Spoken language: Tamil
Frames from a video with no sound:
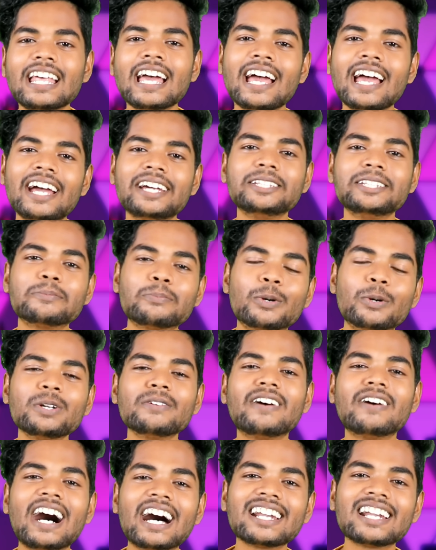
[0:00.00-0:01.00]
என்ன இந்த
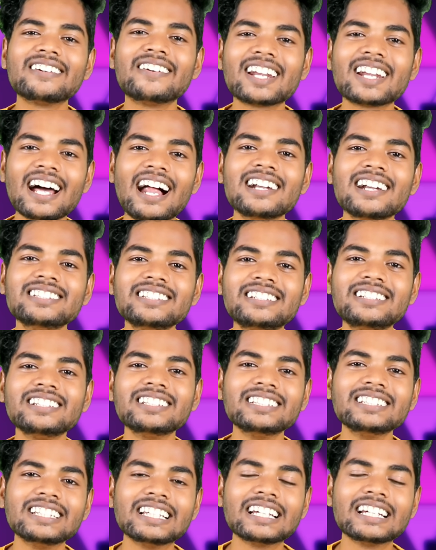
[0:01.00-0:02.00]
பொண்ணு வார வாரம் அழுந்துட்டு
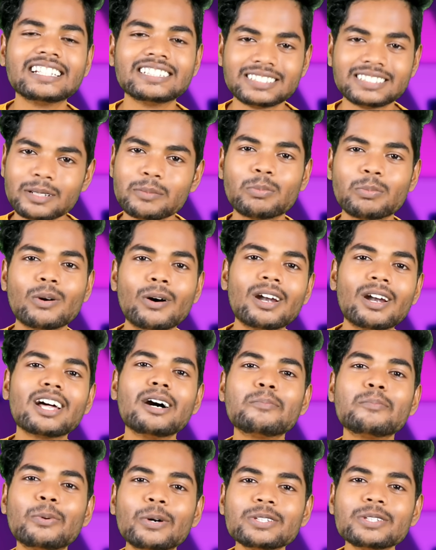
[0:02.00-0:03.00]
இருக்குது
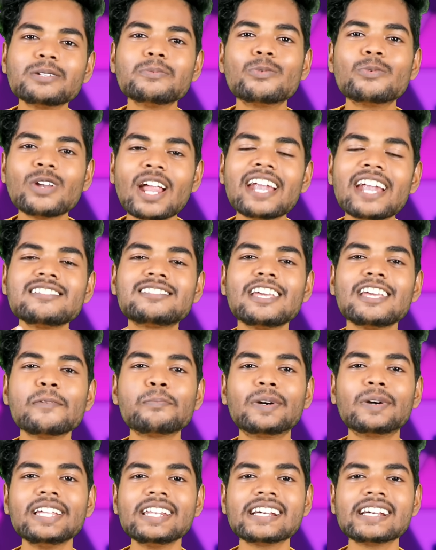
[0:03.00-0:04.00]
போனா போதுன்னு முன்னாடி
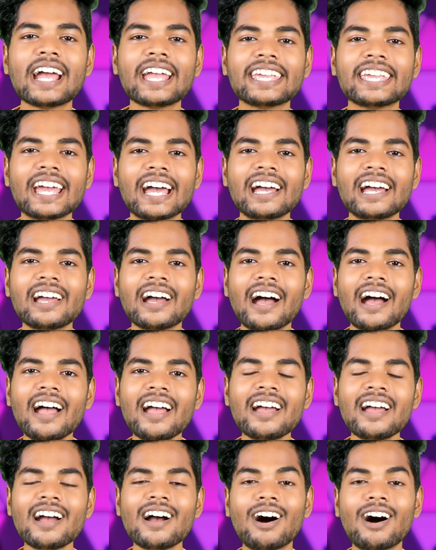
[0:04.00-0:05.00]
சேவ் பண்ணிருக்காங்க
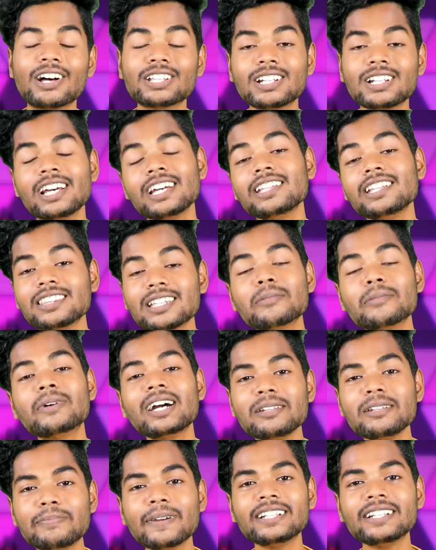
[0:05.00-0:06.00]
அதுல இந்த
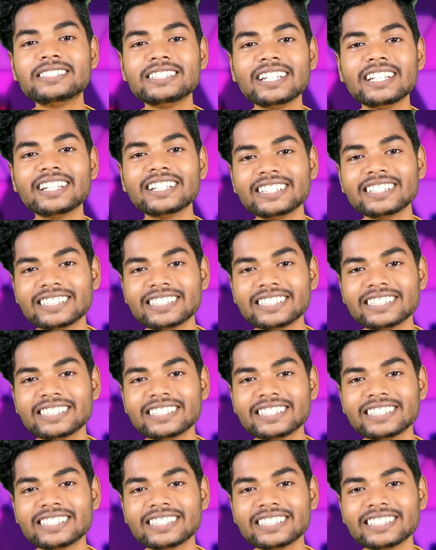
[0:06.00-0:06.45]
மாதிரி பேச்சு